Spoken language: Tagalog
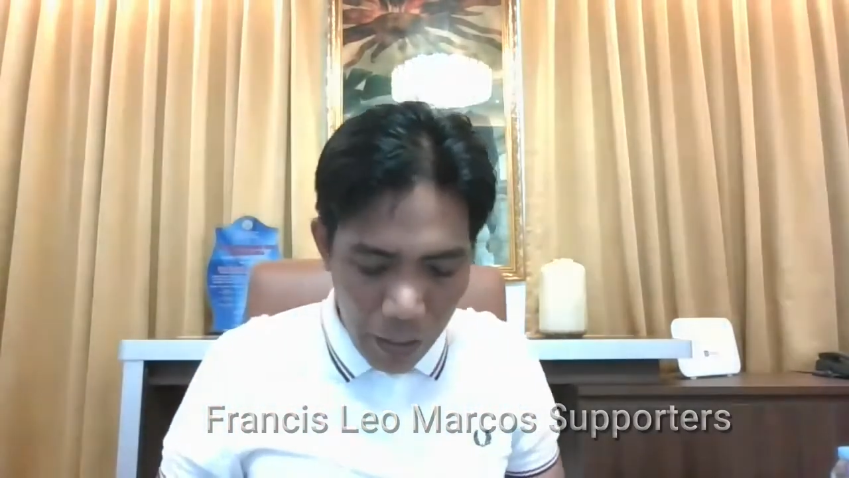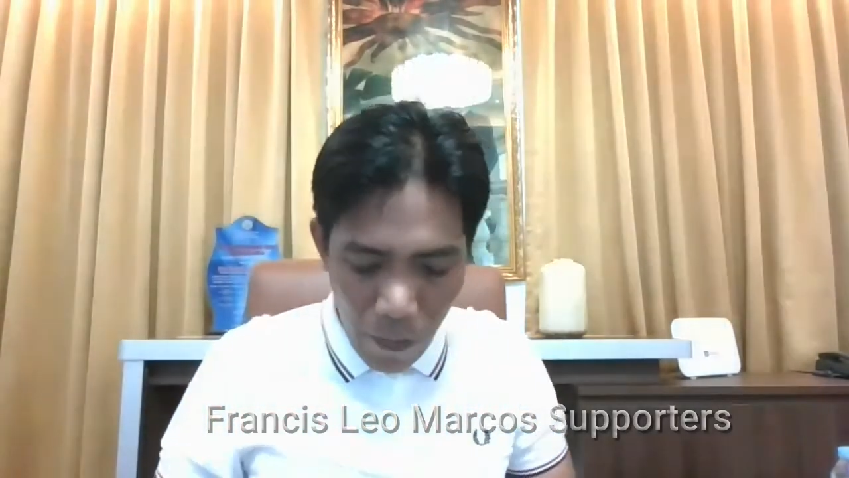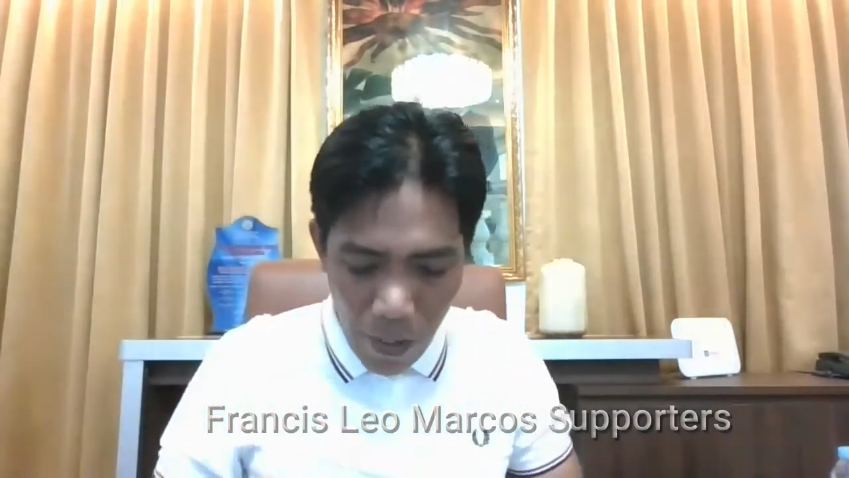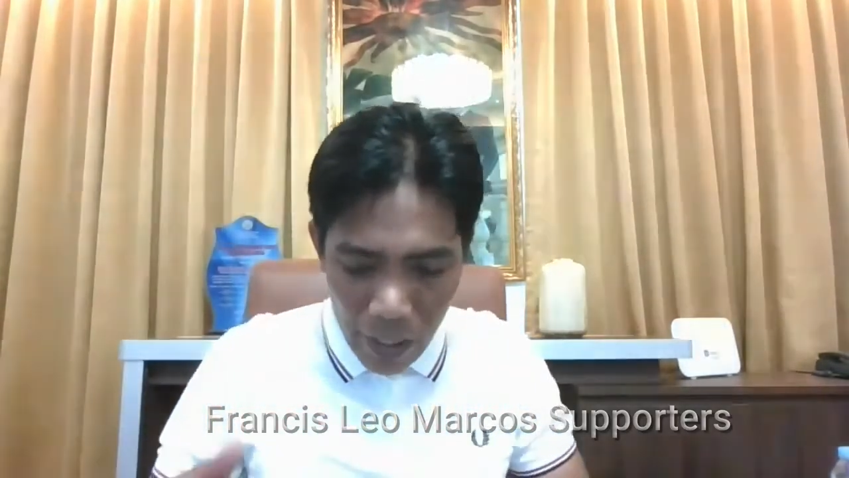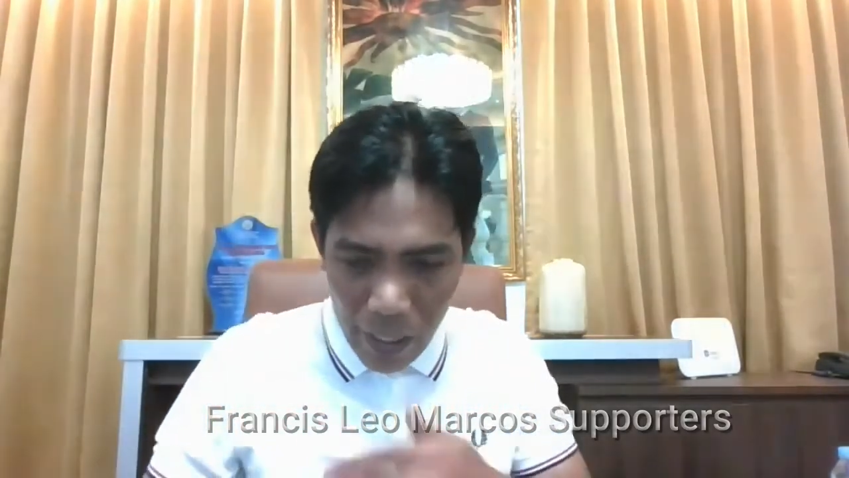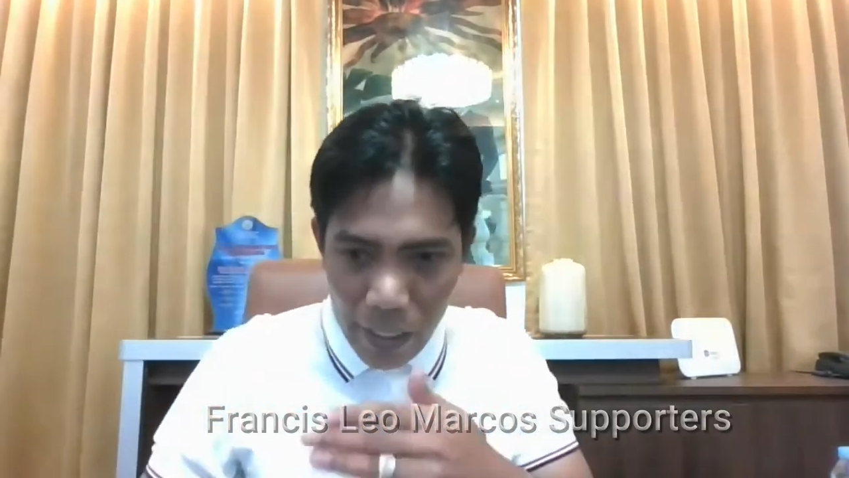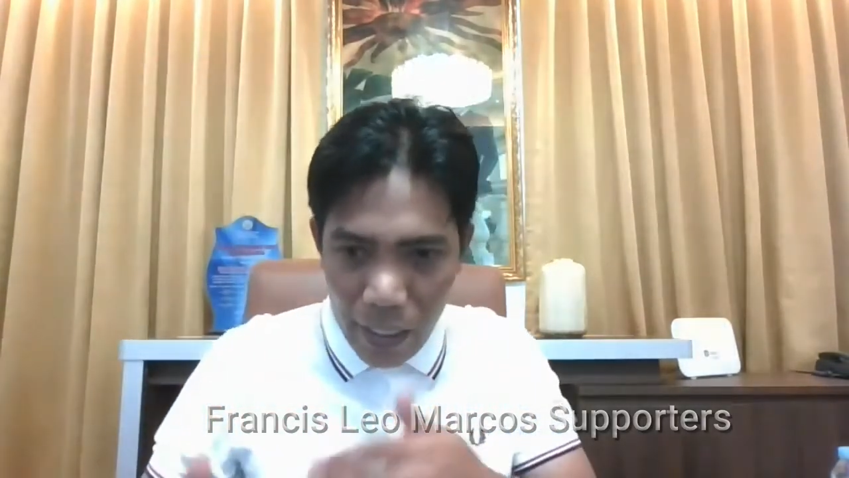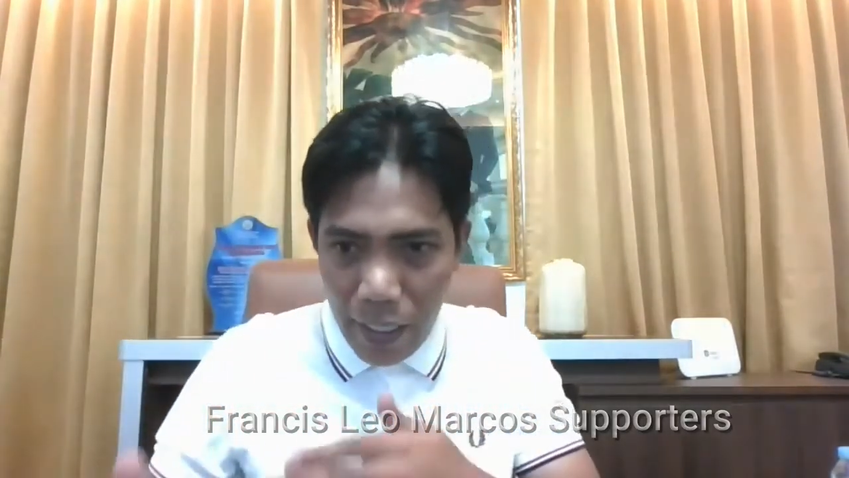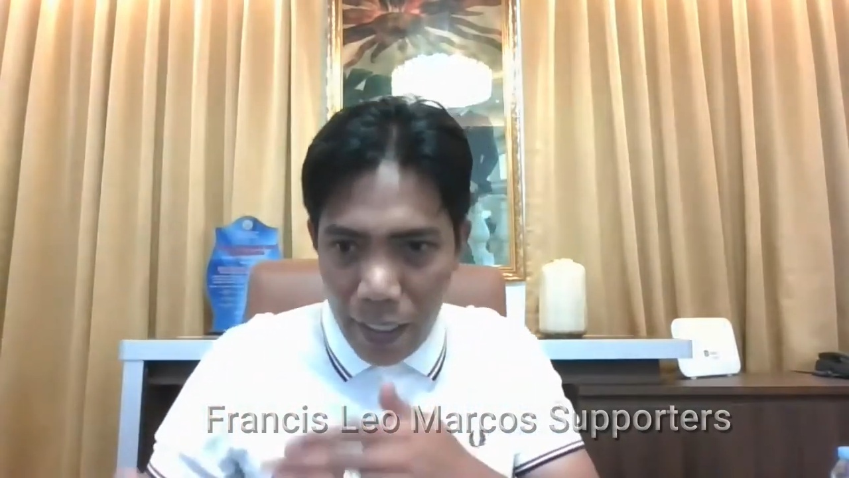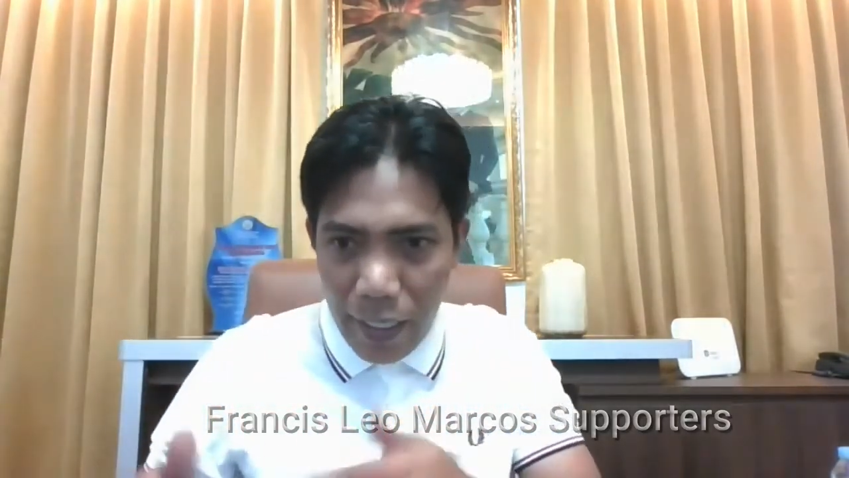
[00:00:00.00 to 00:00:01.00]
gawa ng
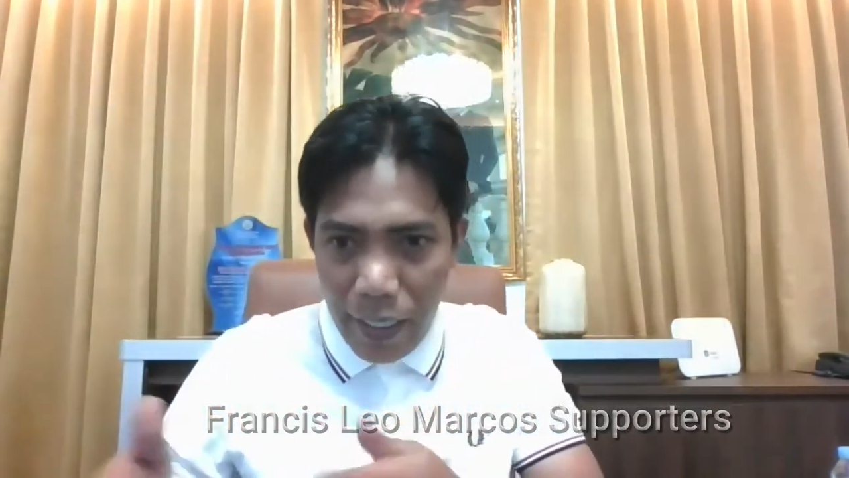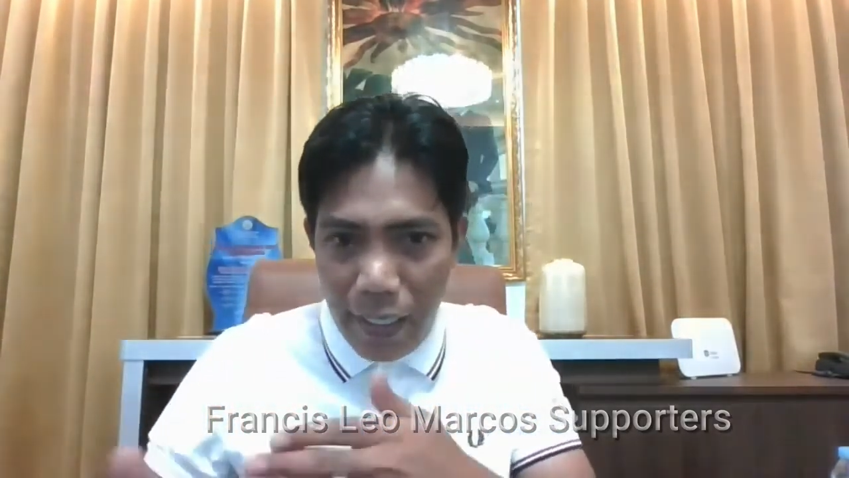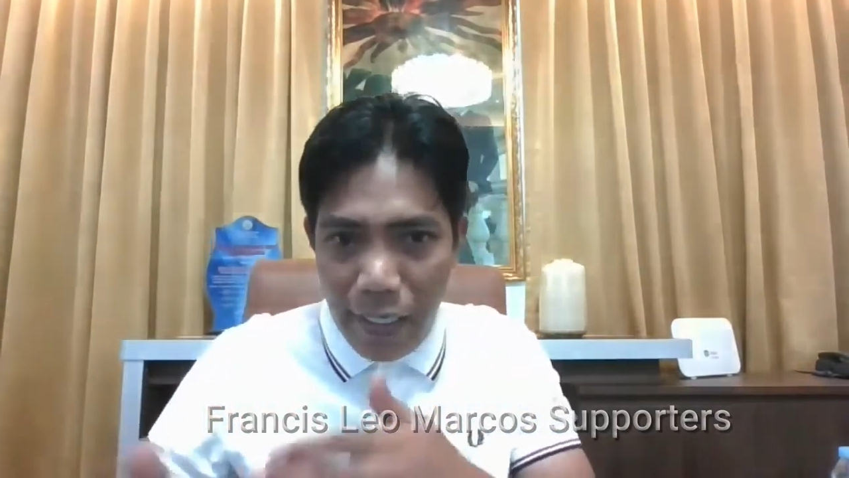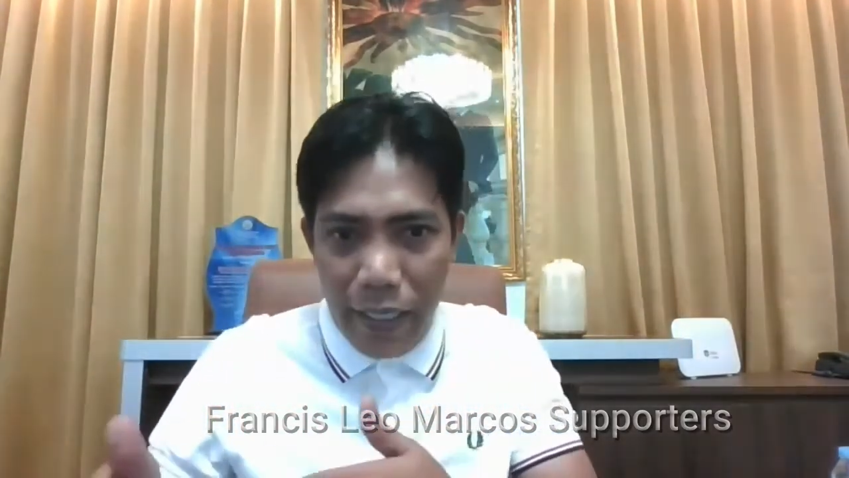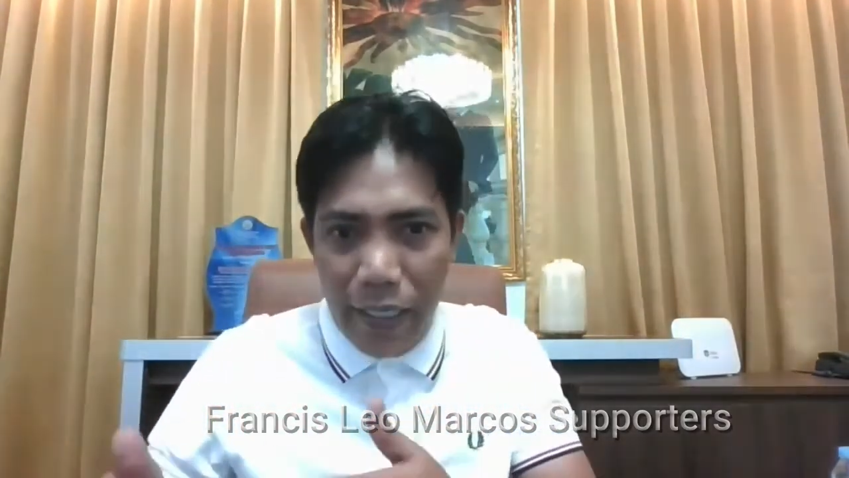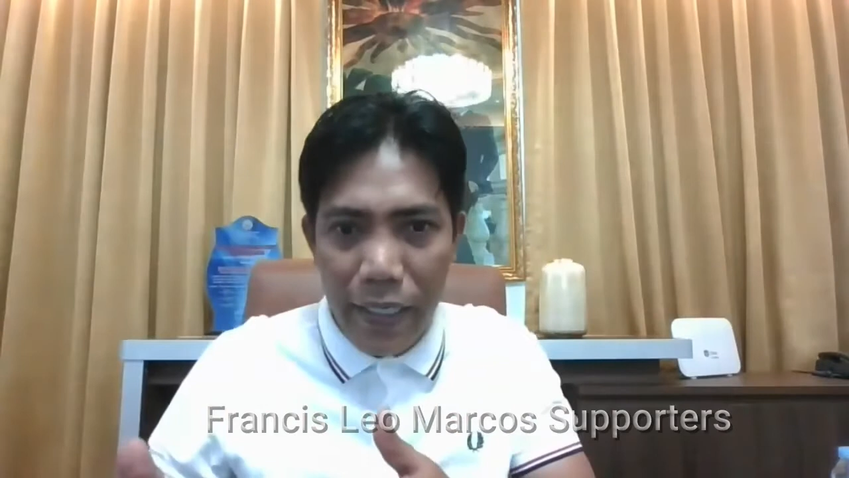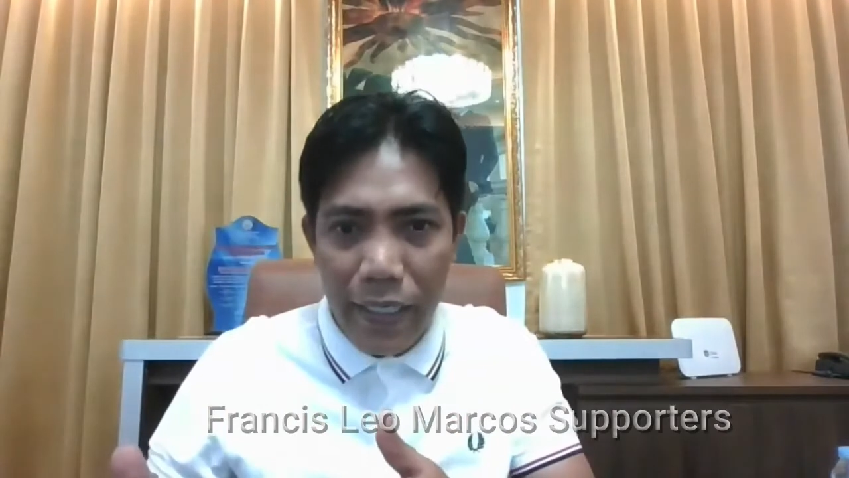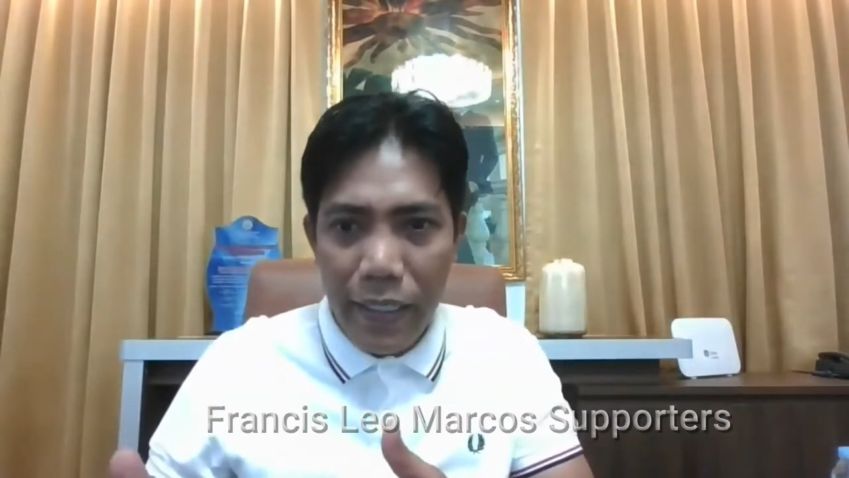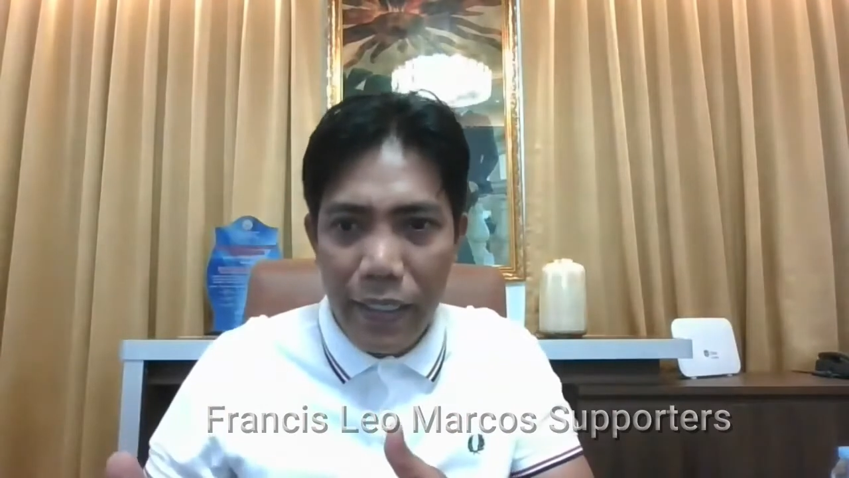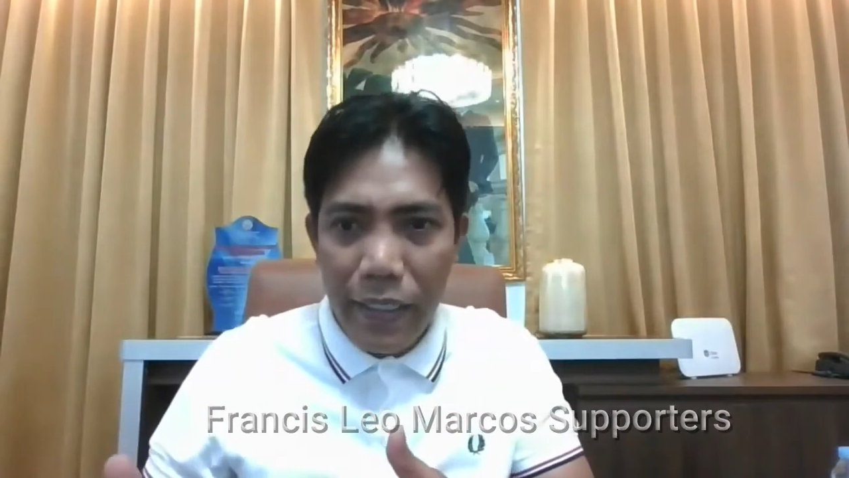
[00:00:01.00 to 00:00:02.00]
uh,